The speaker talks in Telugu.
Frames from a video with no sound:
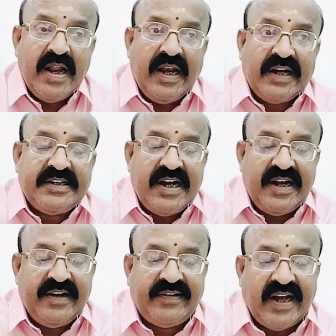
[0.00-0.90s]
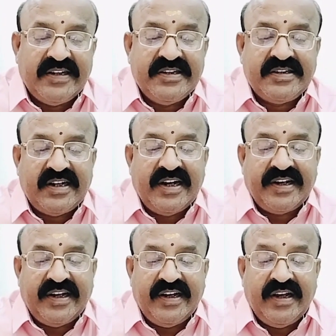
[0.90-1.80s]
లక్ష్యాన్ని
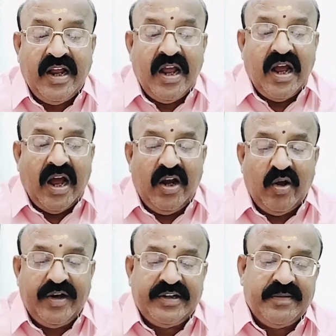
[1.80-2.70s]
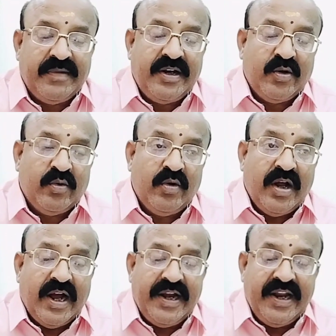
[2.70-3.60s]
సాధించడానికి అల్లోరిథం మరియు
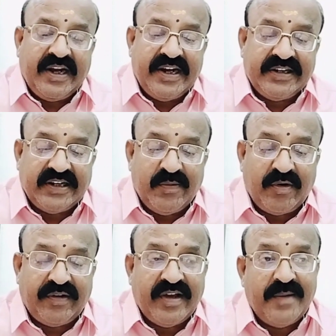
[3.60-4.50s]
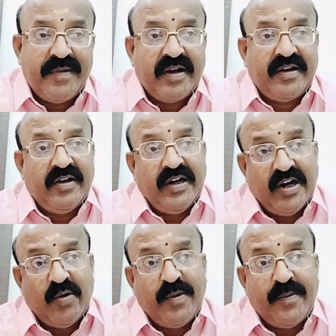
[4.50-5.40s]
అనేక ఇతర ముఖ్య సామ్యాజ్ఞాలు ఎలా
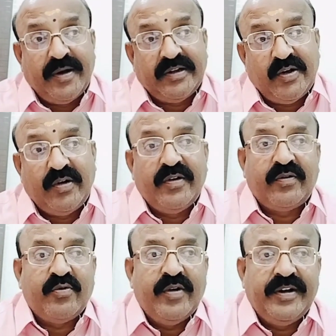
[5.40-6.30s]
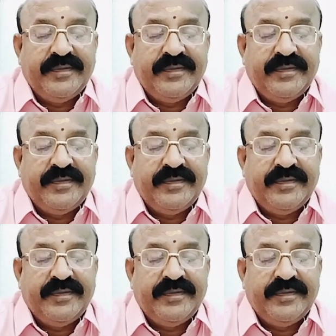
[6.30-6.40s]
ఉపయోగపడతాయో కూడా తెలుసుకోవాలి